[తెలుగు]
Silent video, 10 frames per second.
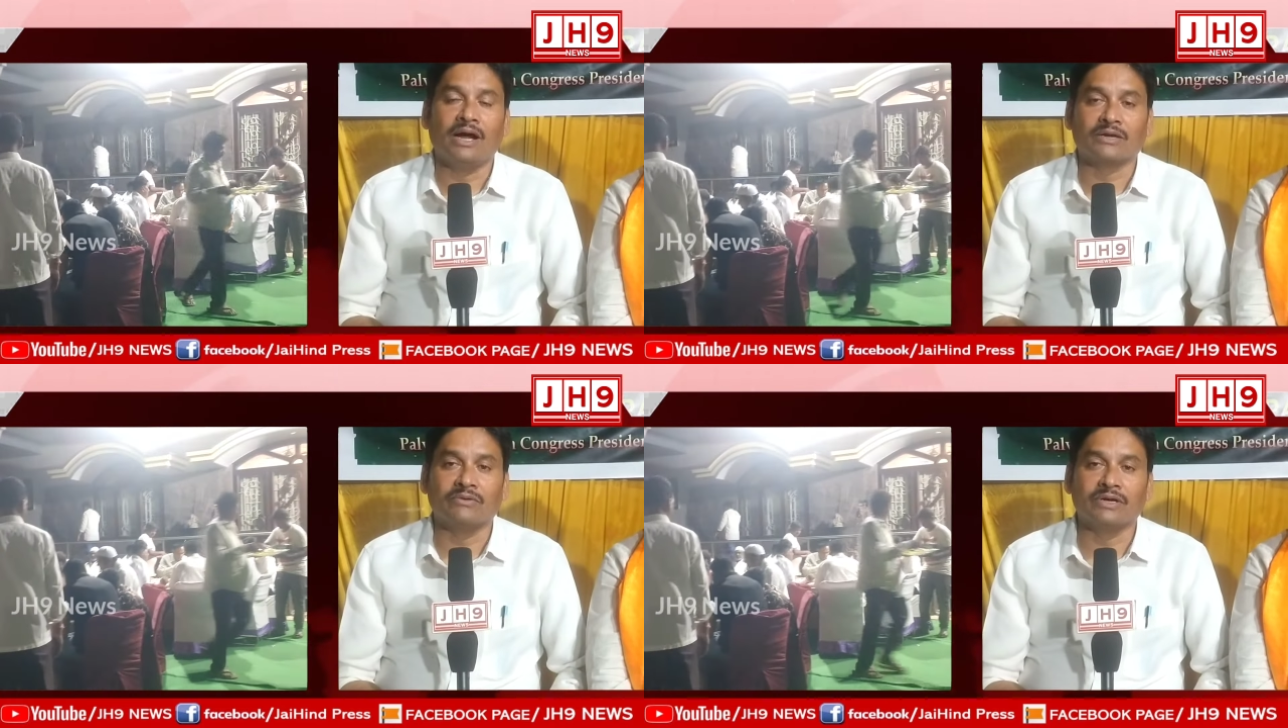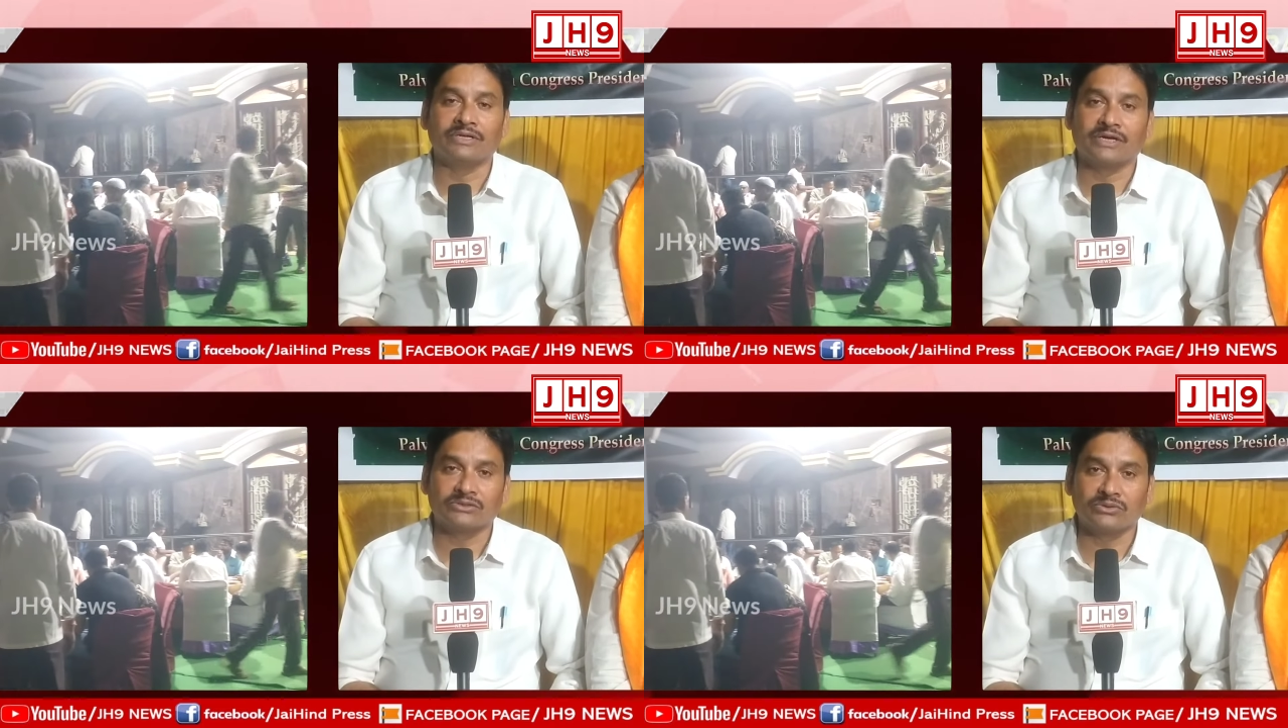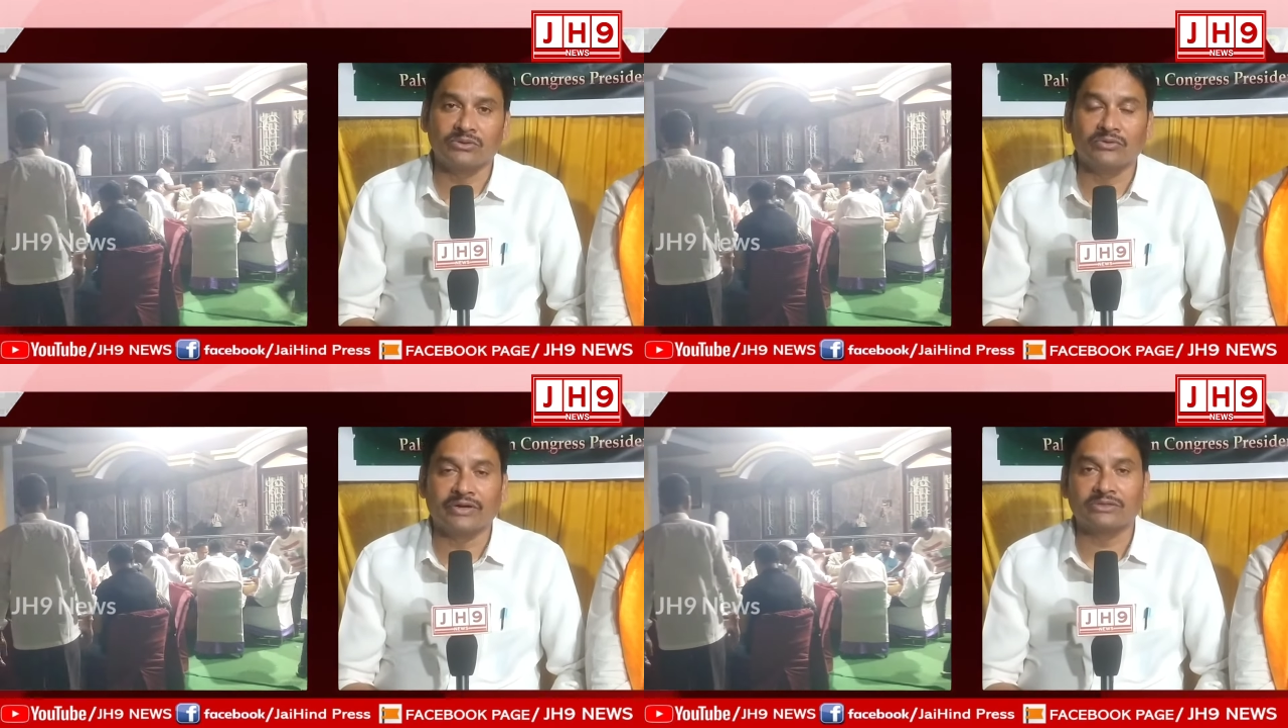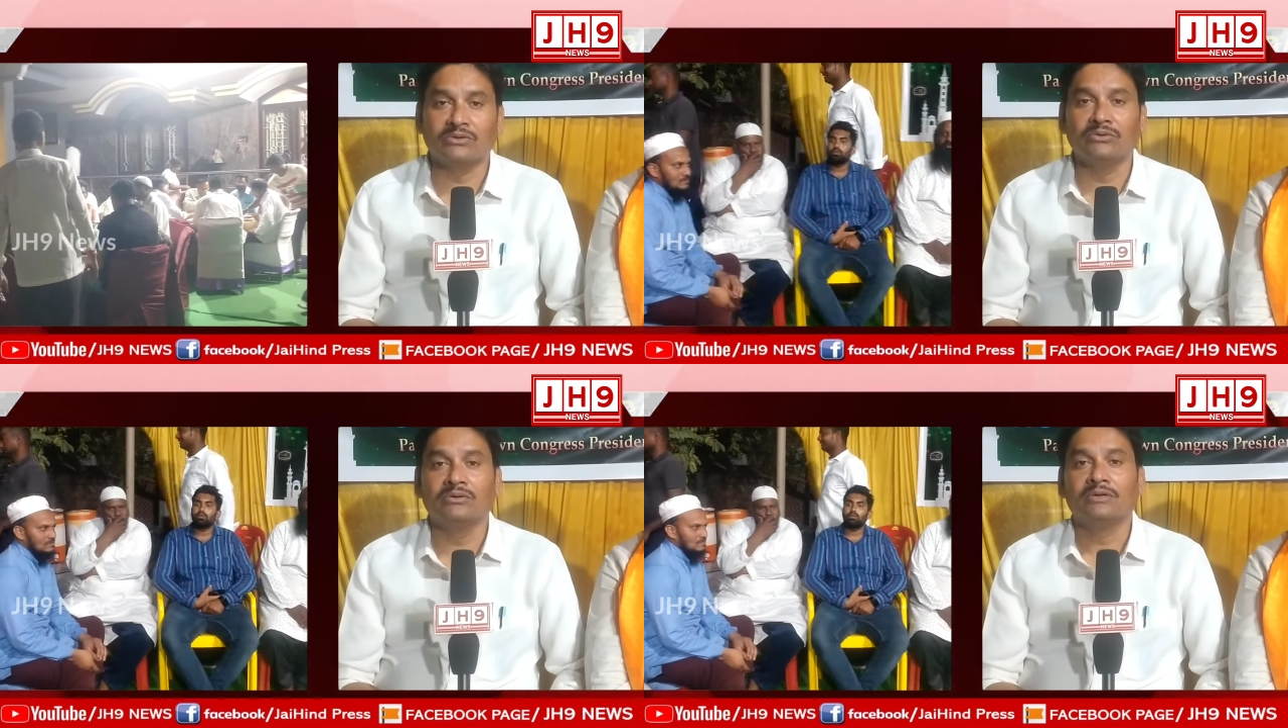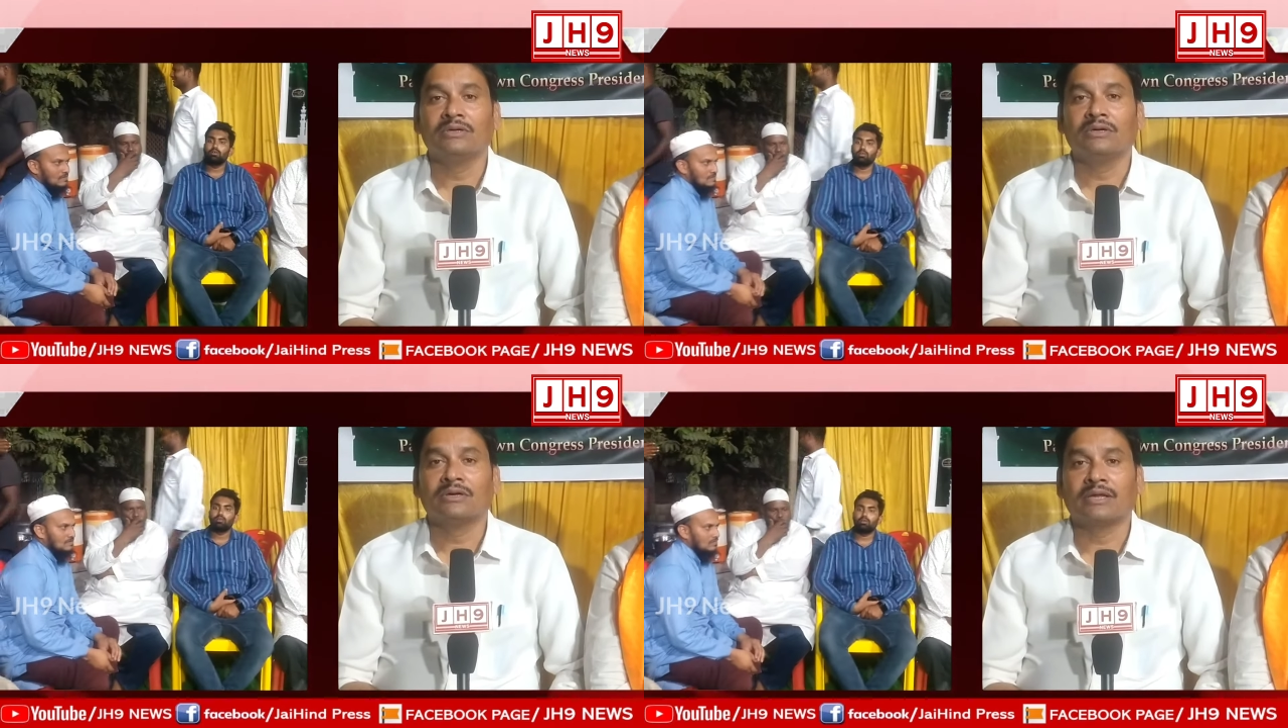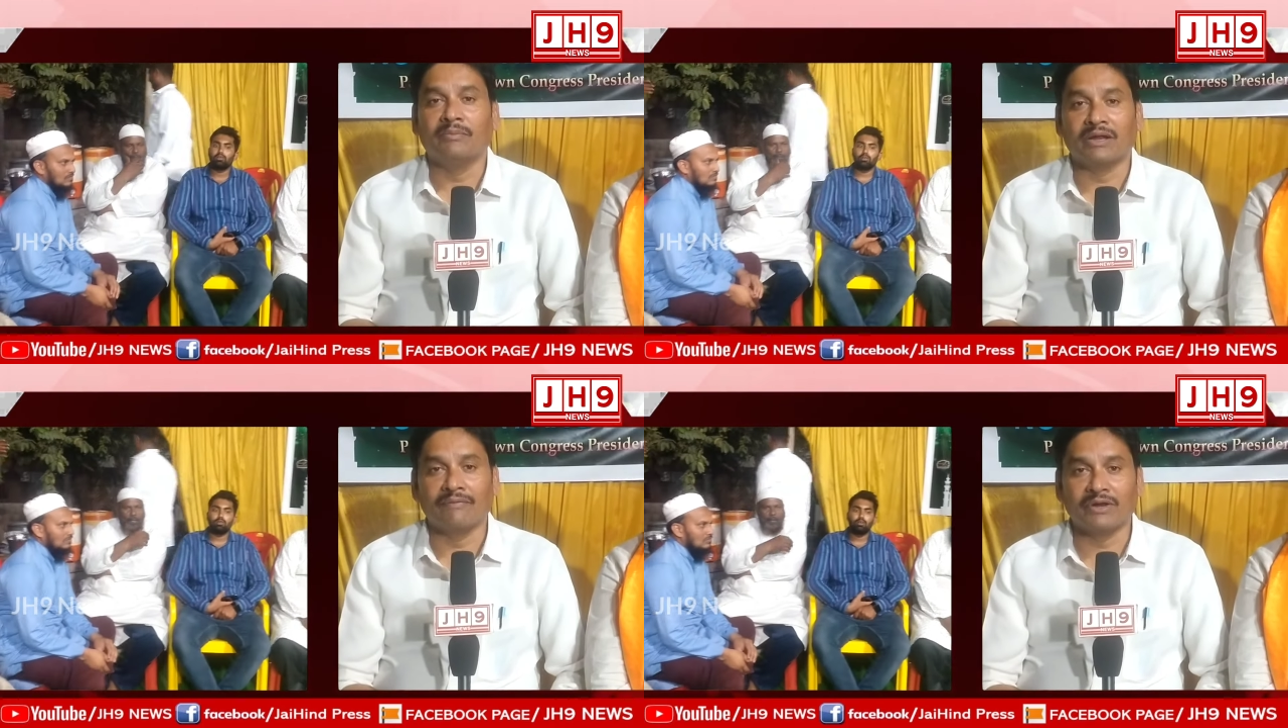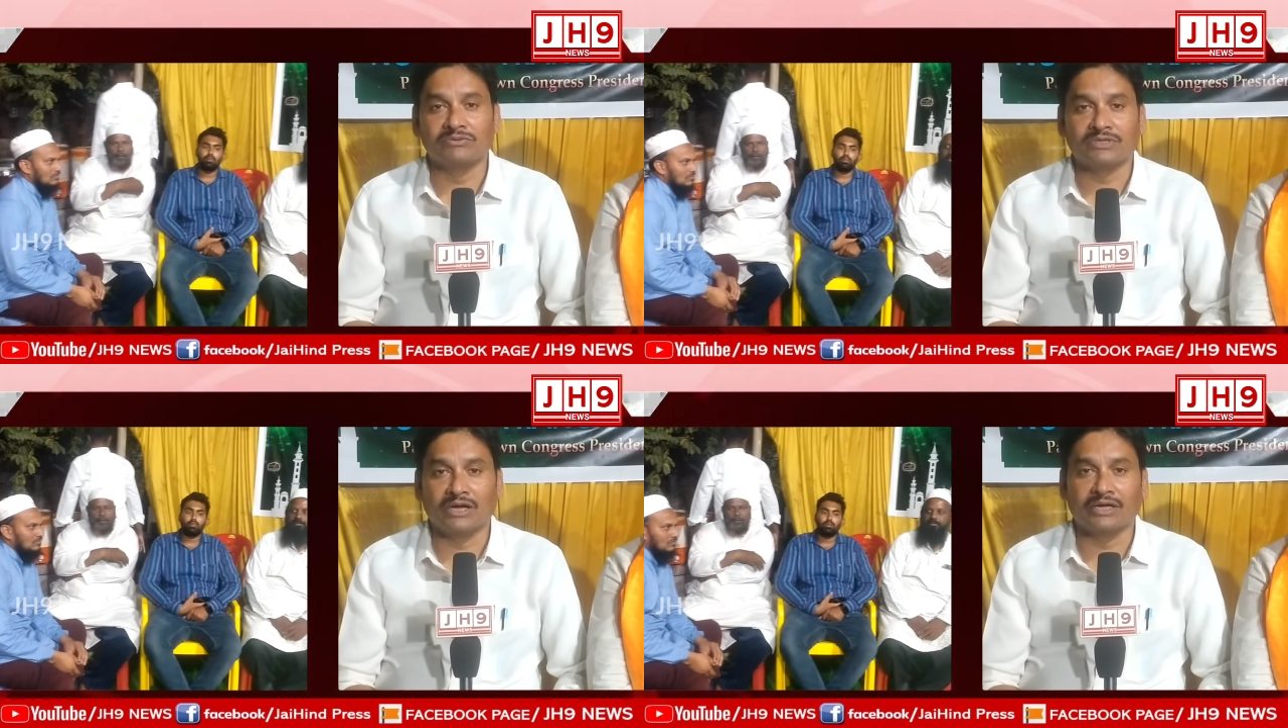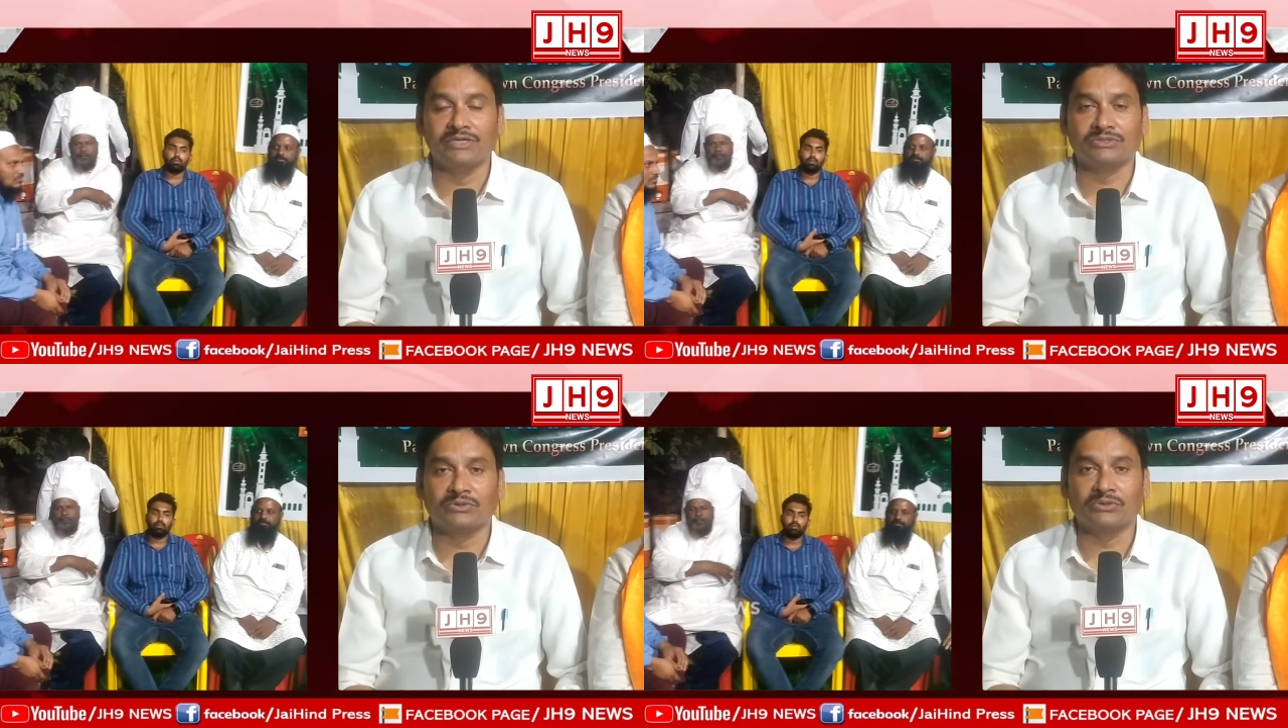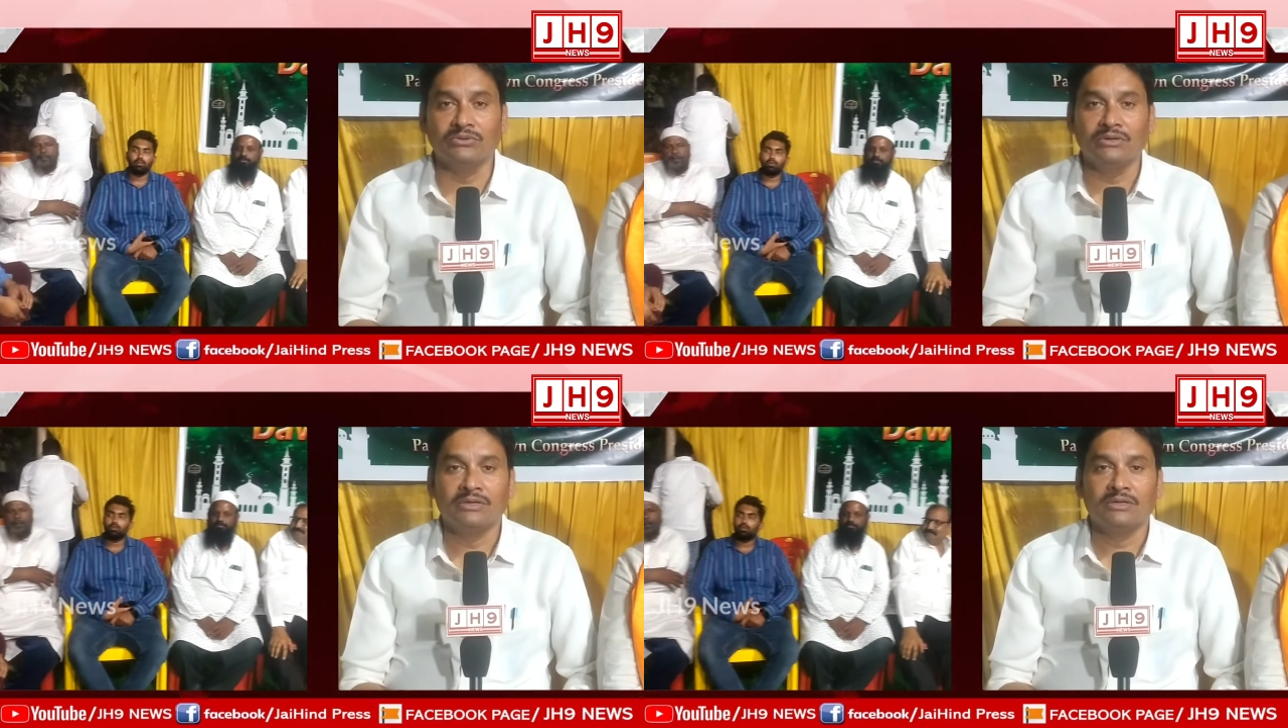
అటువంటి శక్తులు వ్యక్తులుకి మనందరం సహకరించుకుంటూ